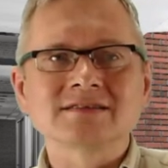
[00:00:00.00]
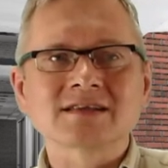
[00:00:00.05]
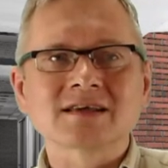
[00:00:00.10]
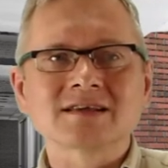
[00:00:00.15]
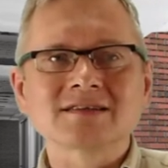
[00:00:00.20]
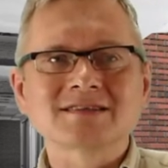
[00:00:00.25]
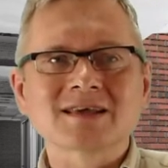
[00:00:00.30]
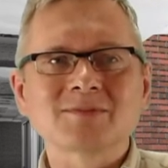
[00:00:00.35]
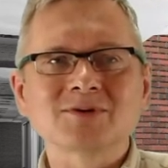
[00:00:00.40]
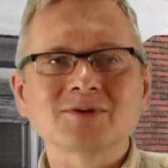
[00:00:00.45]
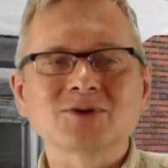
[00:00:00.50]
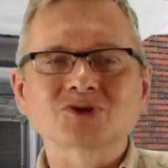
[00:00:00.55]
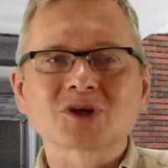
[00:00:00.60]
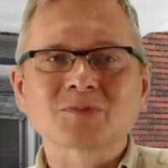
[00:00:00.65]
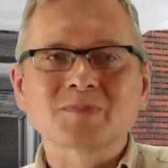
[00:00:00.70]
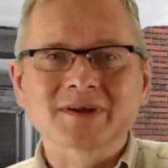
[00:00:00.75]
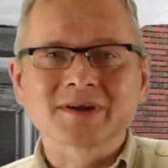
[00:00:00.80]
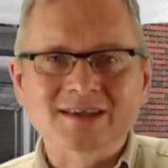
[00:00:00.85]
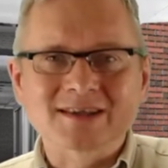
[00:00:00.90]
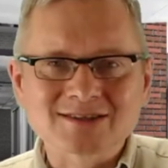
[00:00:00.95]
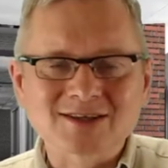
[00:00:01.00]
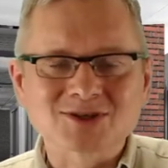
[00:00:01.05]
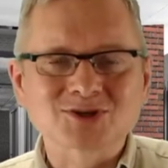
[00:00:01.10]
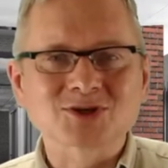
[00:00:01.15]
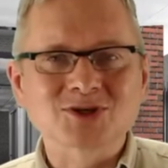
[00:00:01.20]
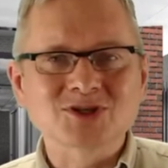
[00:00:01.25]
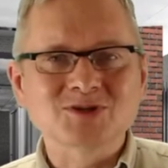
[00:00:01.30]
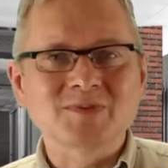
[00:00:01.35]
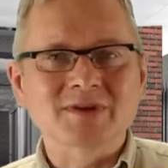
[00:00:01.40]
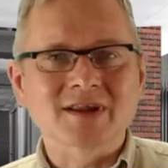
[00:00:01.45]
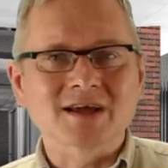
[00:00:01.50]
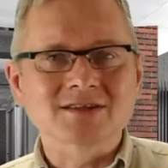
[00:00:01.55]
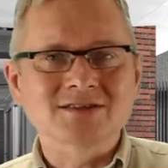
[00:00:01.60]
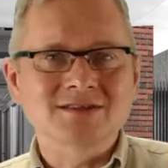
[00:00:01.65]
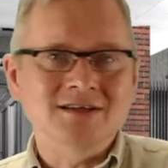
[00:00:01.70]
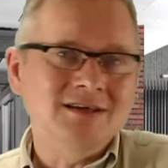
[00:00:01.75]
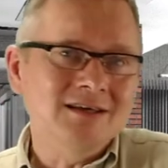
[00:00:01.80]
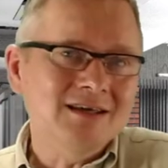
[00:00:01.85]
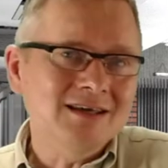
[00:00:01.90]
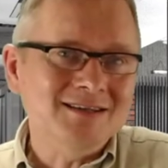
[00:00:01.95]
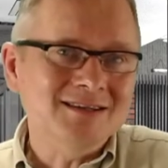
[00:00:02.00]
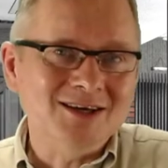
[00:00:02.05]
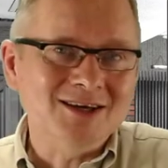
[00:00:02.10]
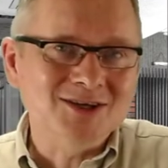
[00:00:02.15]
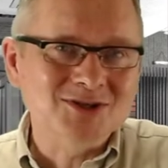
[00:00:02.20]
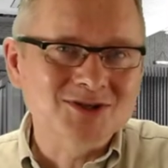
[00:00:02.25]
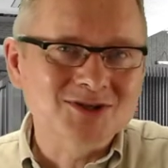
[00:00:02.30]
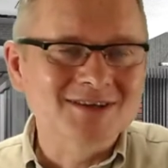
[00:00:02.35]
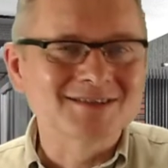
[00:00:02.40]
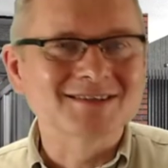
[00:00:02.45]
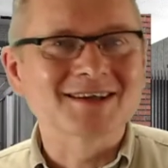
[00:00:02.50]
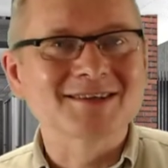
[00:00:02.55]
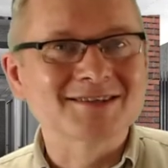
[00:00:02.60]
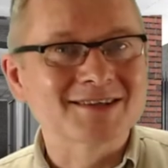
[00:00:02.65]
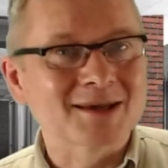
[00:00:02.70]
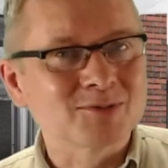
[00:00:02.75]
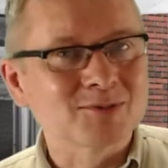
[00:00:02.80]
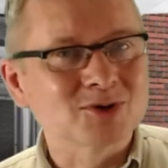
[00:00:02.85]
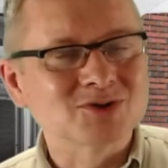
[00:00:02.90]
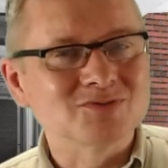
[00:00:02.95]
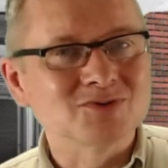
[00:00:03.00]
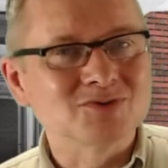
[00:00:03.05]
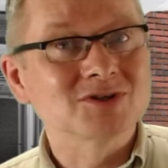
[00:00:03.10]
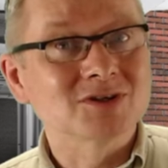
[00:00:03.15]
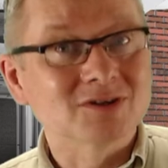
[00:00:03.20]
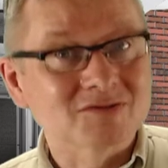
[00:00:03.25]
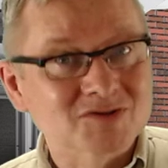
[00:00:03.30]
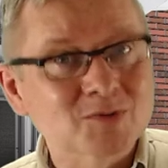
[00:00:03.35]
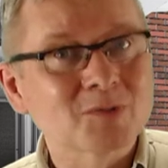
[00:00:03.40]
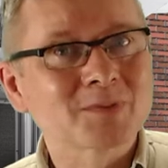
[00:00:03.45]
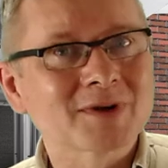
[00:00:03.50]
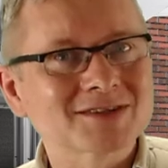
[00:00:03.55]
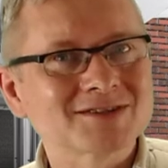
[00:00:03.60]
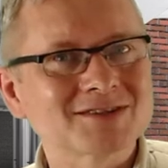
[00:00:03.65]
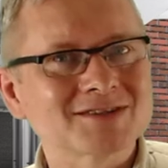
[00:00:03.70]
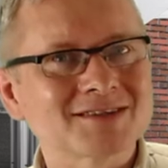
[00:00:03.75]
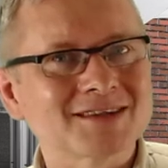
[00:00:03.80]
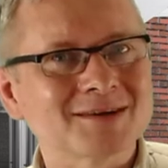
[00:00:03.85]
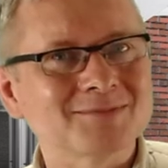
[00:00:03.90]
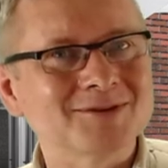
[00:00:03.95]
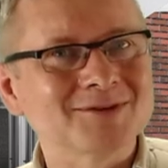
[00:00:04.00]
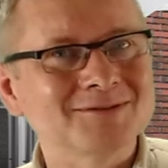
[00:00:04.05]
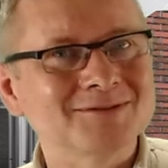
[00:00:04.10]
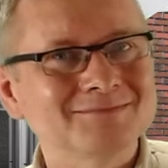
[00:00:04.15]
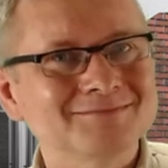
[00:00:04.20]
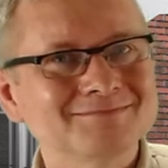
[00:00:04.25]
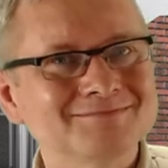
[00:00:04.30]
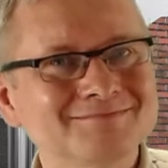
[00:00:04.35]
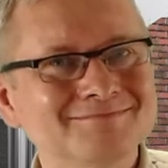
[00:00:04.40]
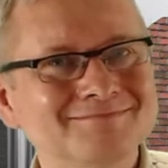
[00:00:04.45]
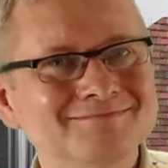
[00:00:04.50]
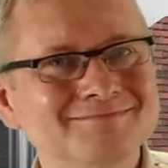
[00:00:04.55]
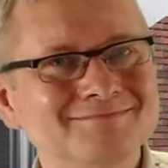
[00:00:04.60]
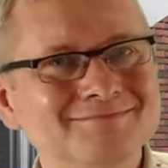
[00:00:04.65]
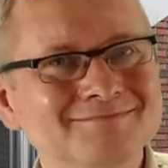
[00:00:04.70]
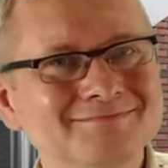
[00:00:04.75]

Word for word: Zachęcamy do czerpania z naszych inspiracji i też zachęcamy oczywiście do współpracy z nami.